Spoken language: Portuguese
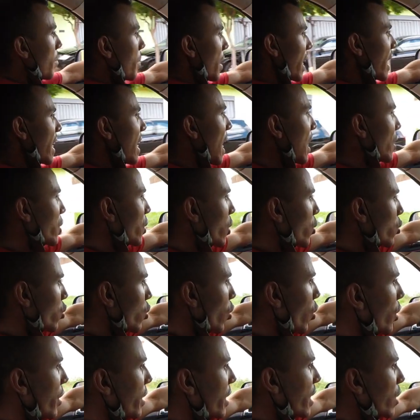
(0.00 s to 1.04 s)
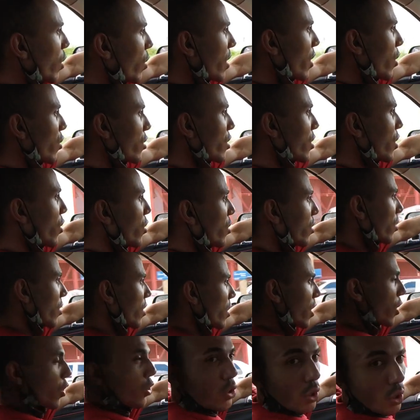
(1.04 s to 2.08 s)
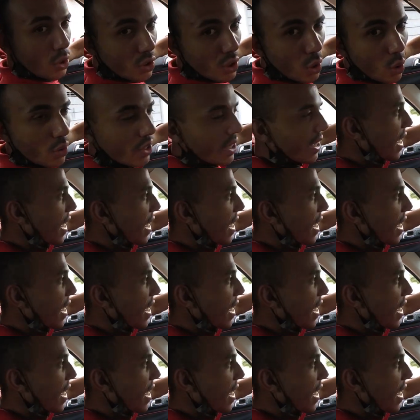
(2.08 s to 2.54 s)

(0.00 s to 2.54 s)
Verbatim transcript: Pra quem acha que eu sou rico, que eu não sei, que eu sou não sei o